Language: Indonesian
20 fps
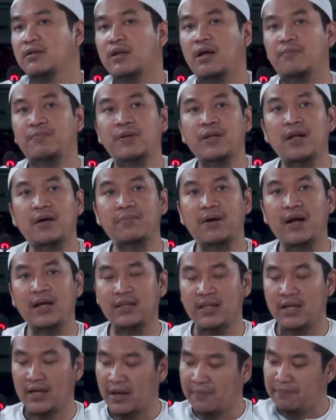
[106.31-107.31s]
Nabi tidak
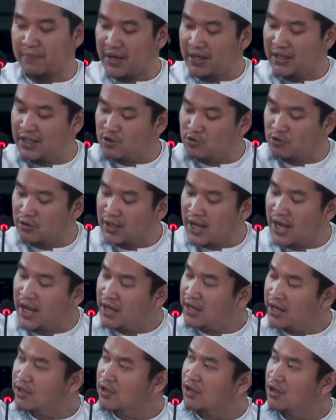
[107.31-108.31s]
mengatakan pagi sunnah,
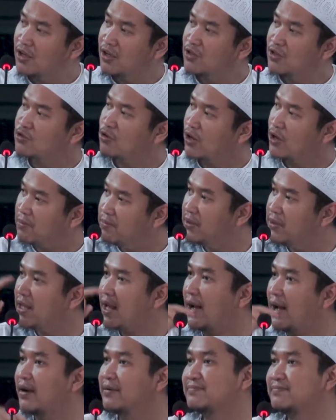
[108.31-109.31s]
sore
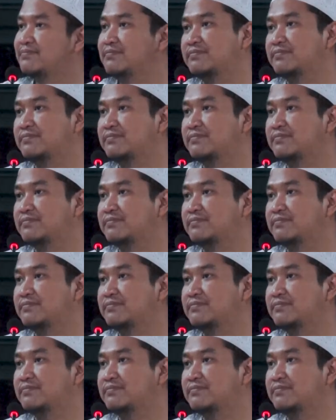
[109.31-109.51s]
bid'ah